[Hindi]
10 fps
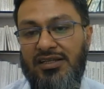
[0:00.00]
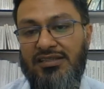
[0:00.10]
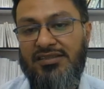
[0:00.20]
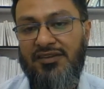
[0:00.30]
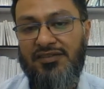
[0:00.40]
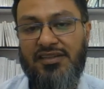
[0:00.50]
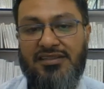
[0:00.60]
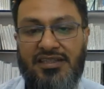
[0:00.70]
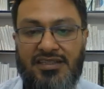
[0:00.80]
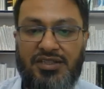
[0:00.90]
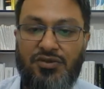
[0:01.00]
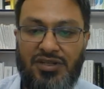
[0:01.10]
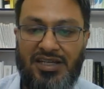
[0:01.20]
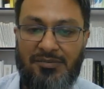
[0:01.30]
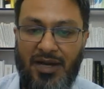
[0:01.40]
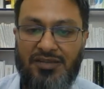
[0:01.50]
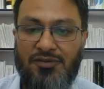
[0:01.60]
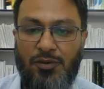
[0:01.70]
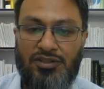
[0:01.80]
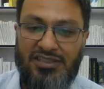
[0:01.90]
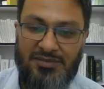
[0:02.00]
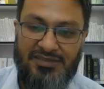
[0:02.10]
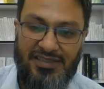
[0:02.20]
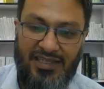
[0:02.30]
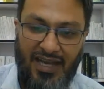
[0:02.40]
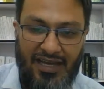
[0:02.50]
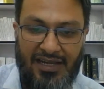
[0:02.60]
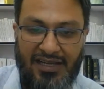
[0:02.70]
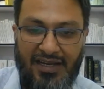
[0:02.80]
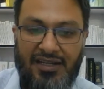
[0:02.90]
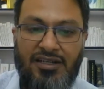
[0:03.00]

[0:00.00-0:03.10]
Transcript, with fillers: इस कैफियत के ठीक होने के बाद वो पौधा जब इसे खिलाया गया